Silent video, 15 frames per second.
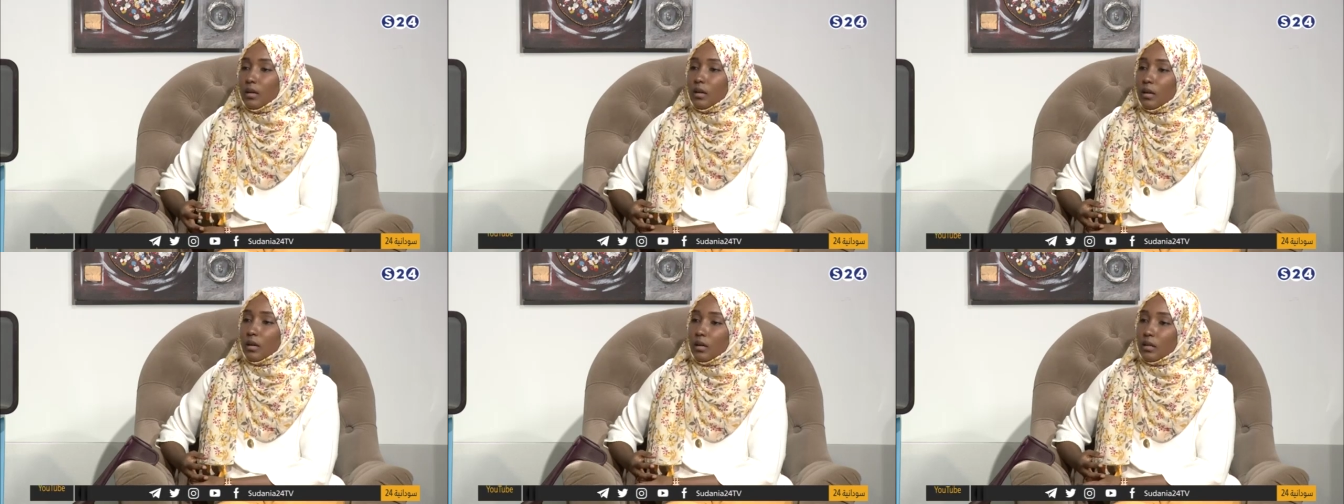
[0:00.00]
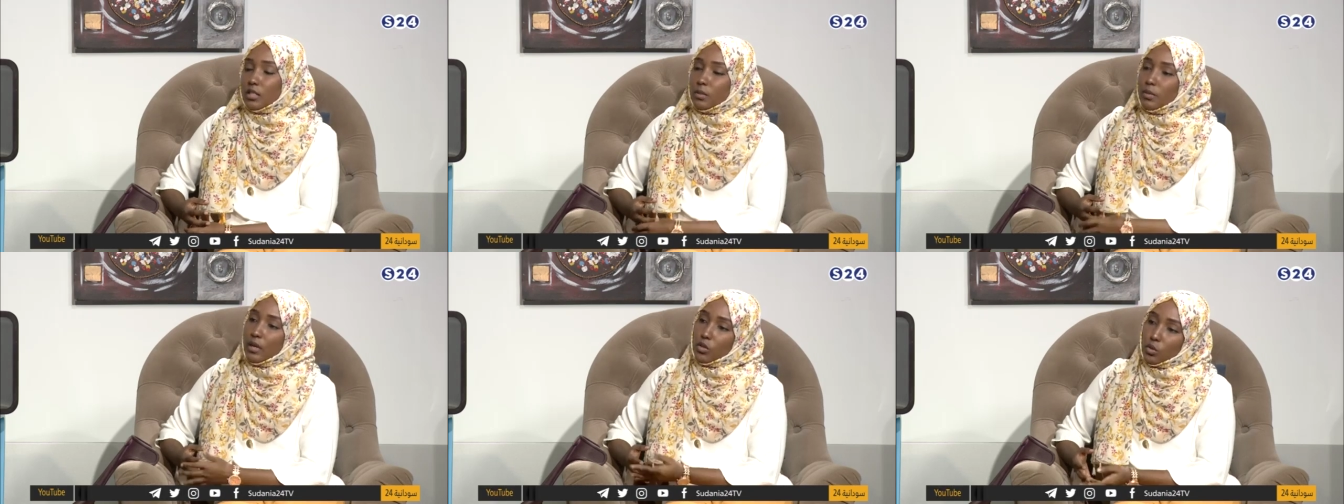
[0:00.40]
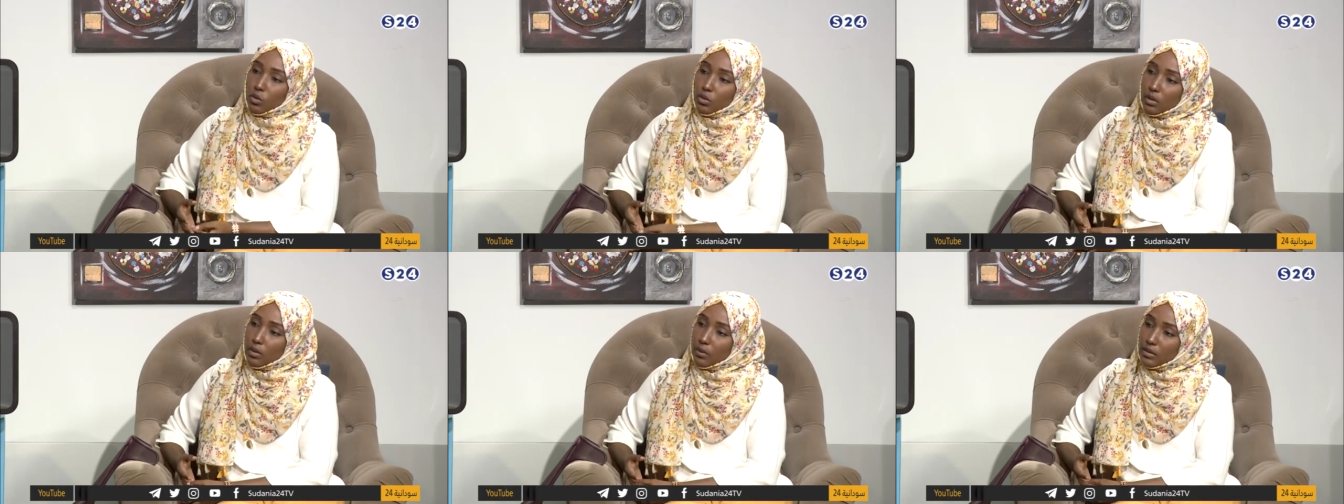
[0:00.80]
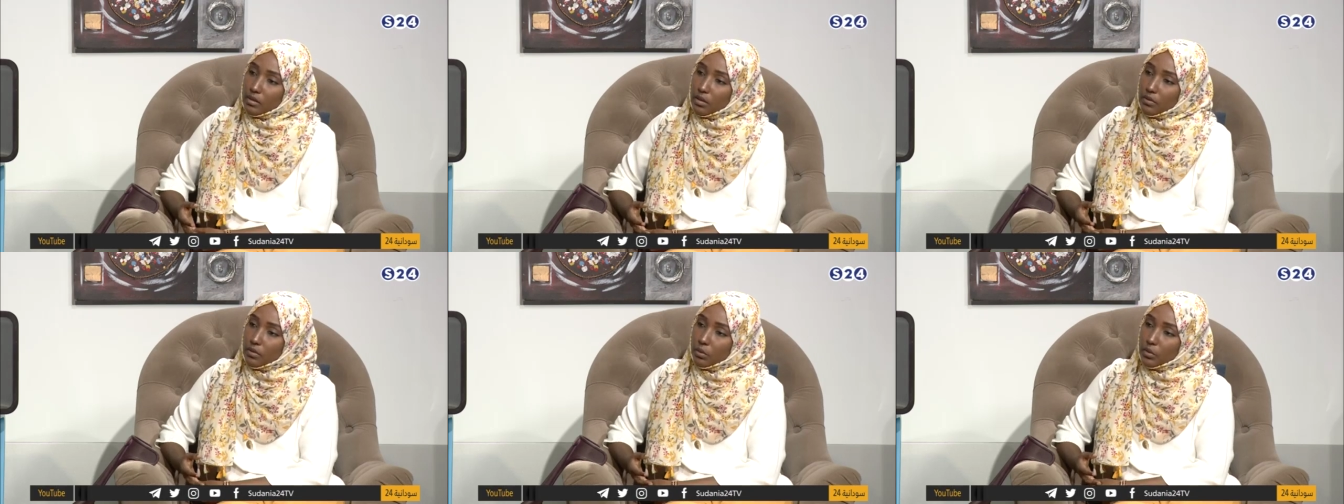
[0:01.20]
آه نسبه لشغلنا
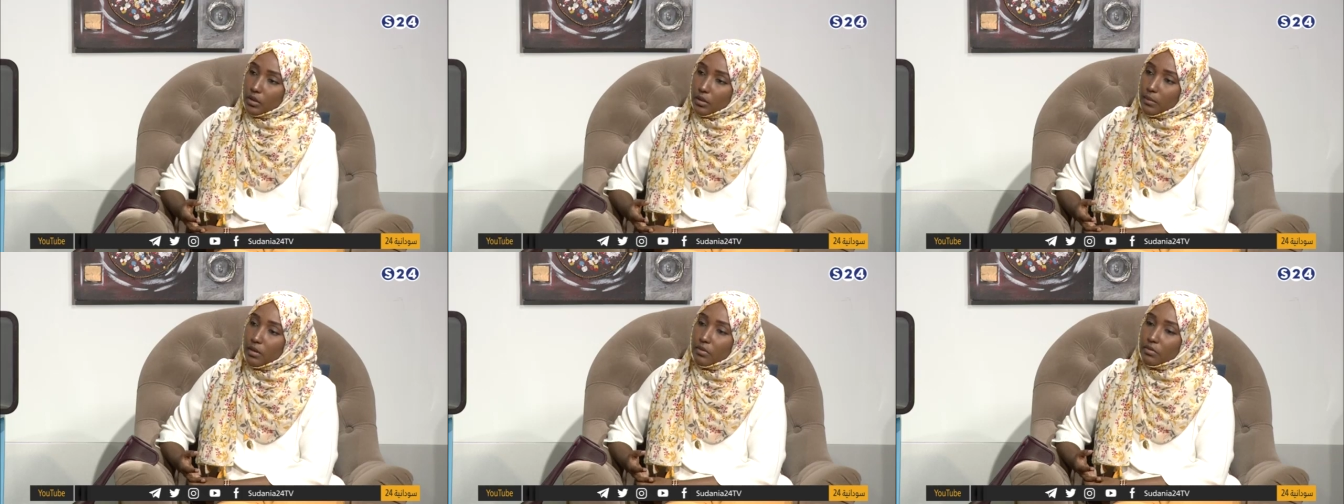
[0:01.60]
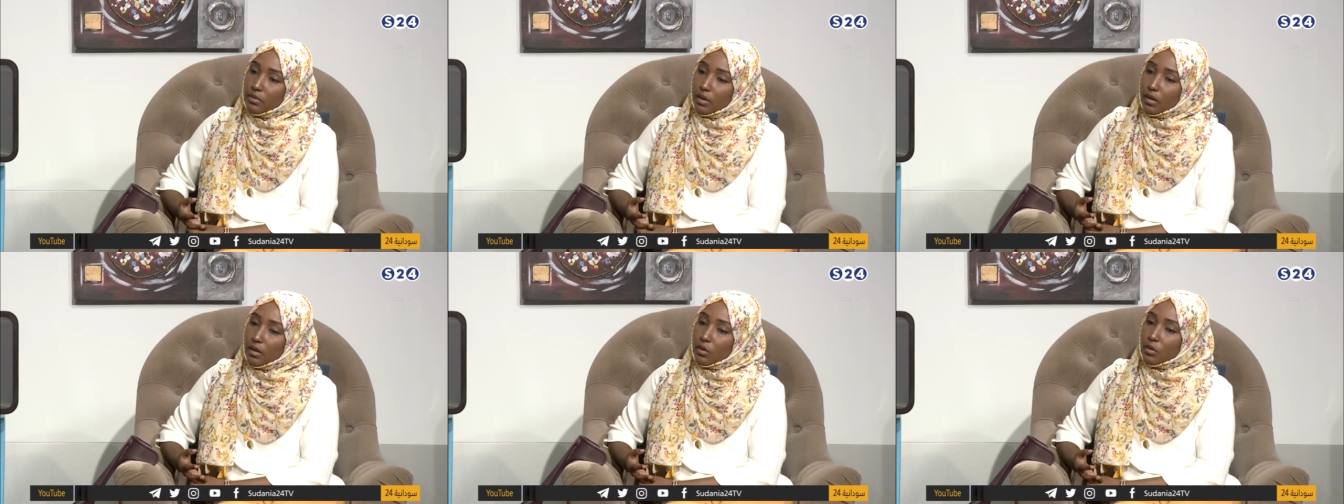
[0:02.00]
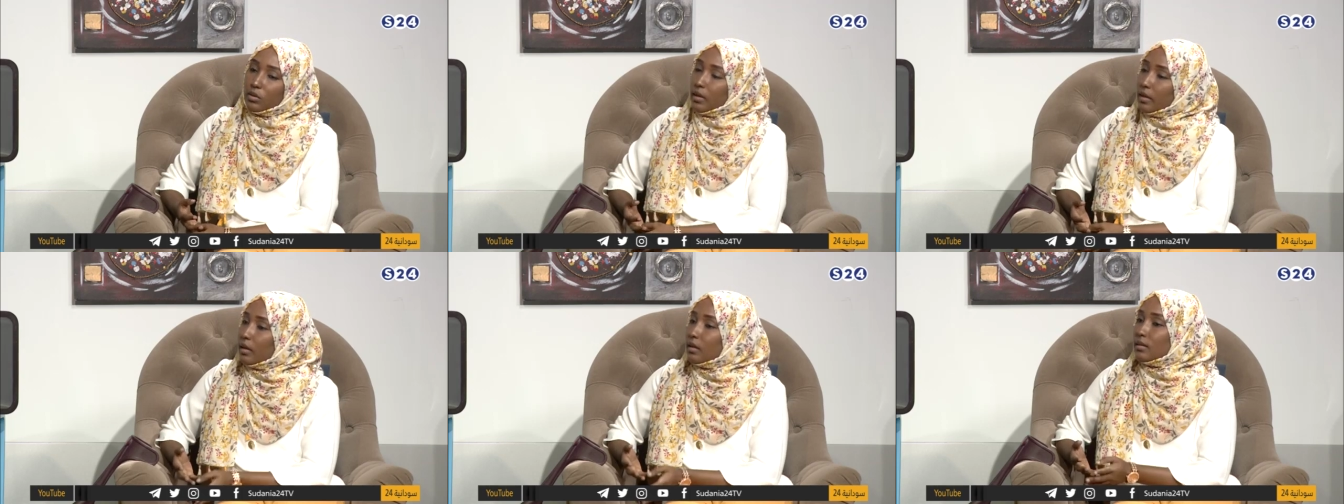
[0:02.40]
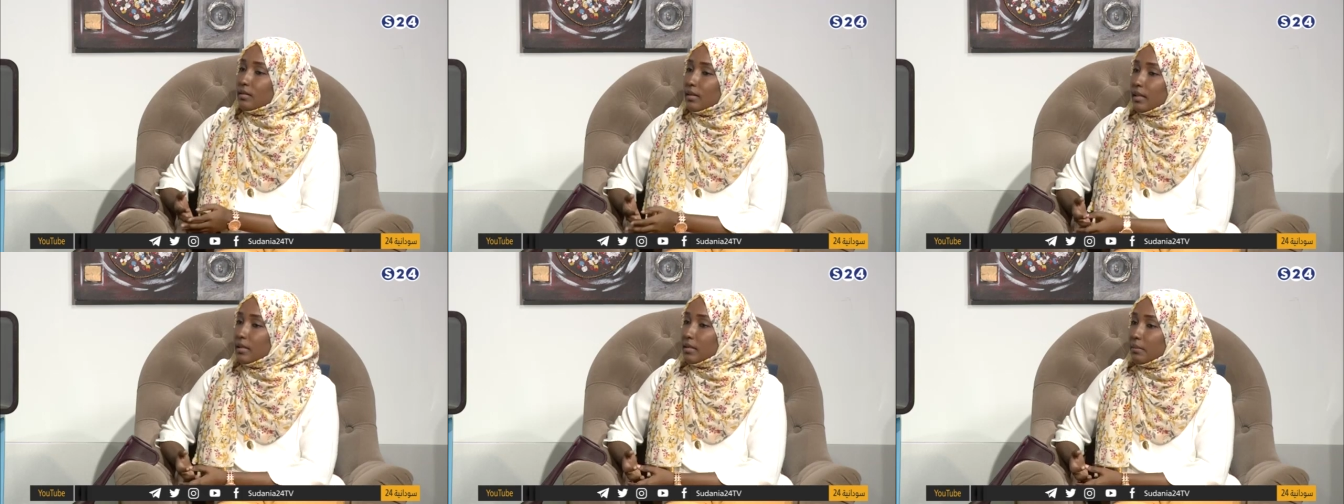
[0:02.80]
الواسع في المجتمع فقلنا
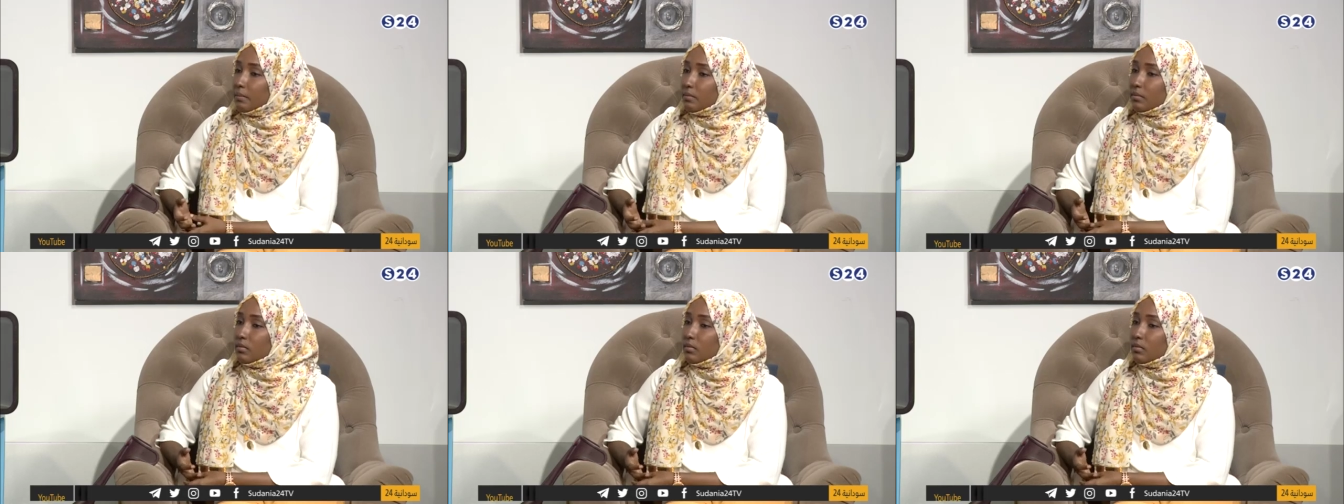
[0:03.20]
نكتب